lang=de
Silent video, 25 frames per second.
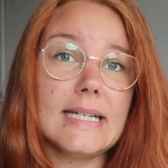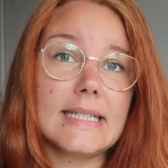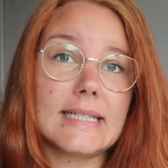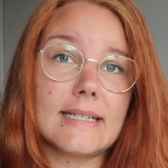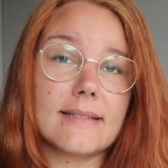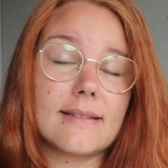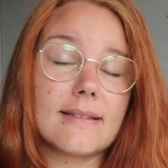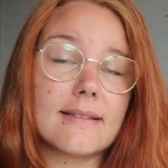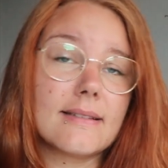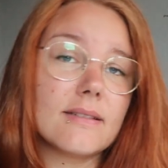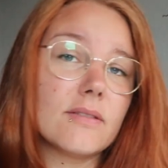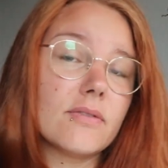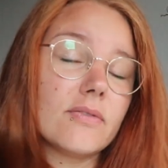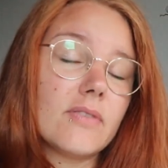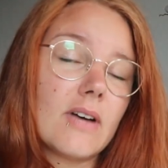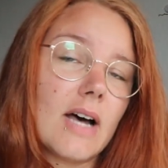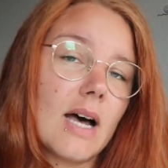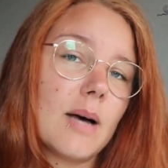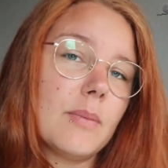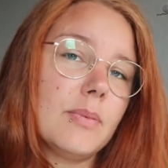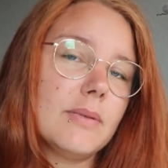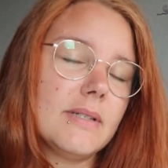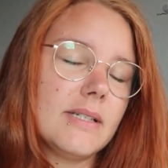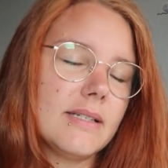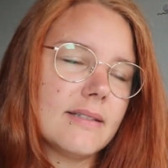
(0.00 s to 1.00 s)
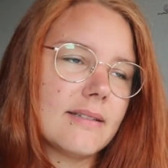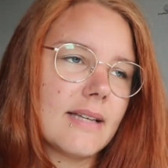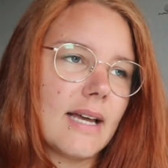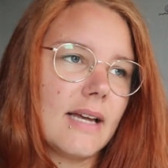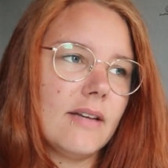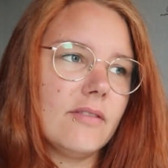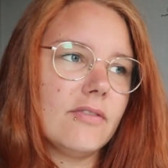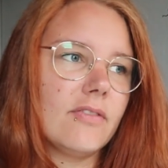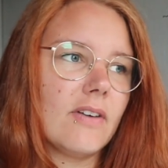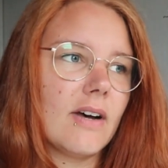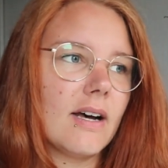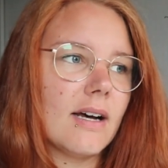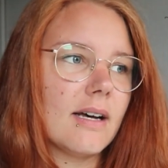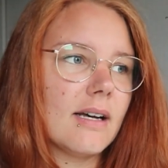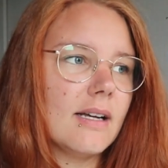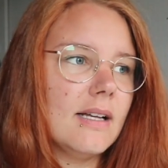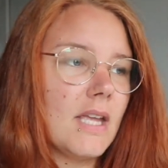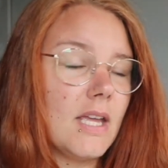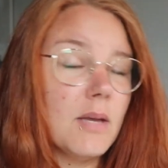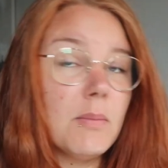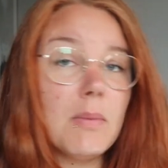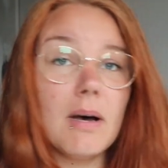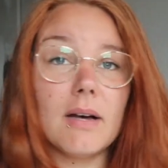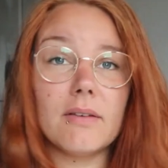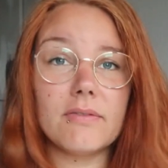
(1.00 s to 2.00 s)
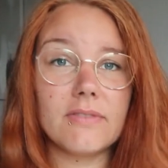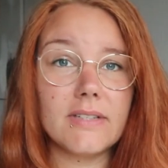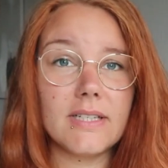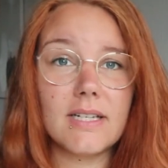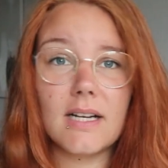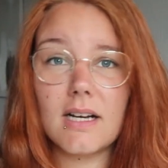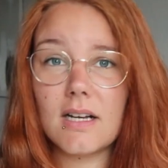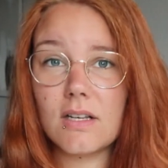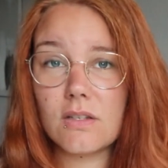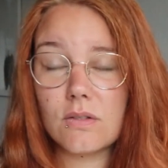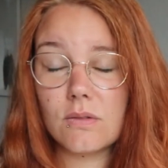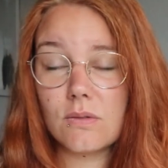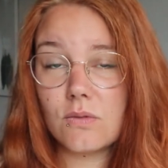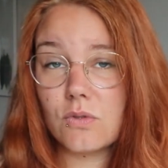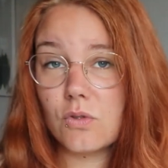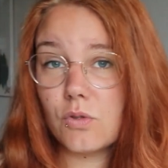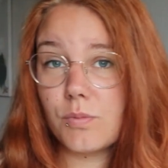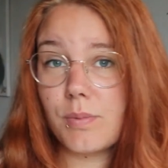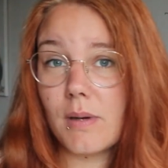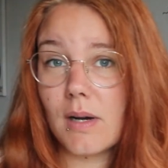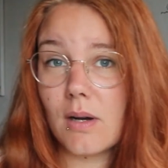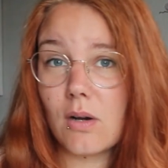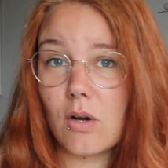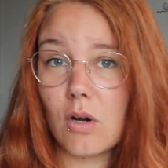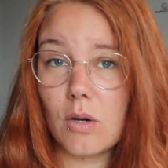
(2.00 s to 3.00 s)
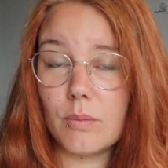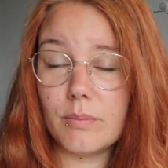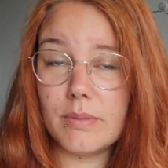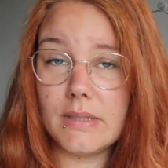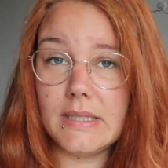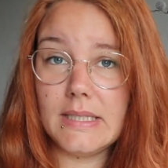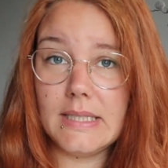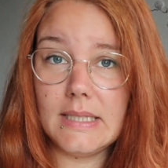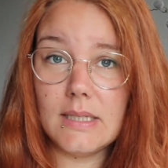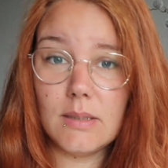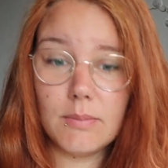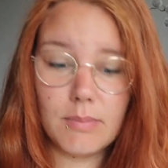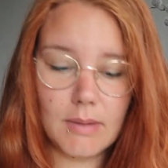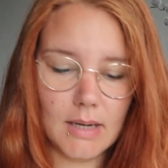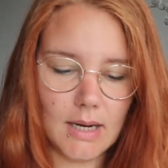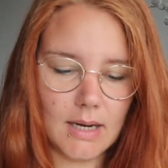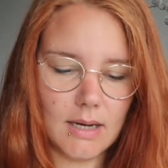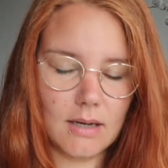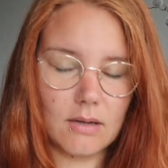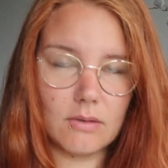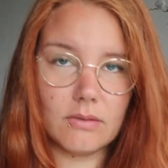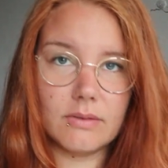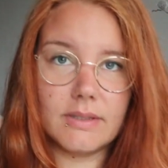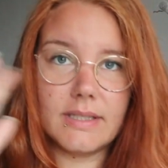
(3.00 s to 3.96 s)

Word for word: Das ist eine Farbe, die ist einfach immer wieder super kombinierbar.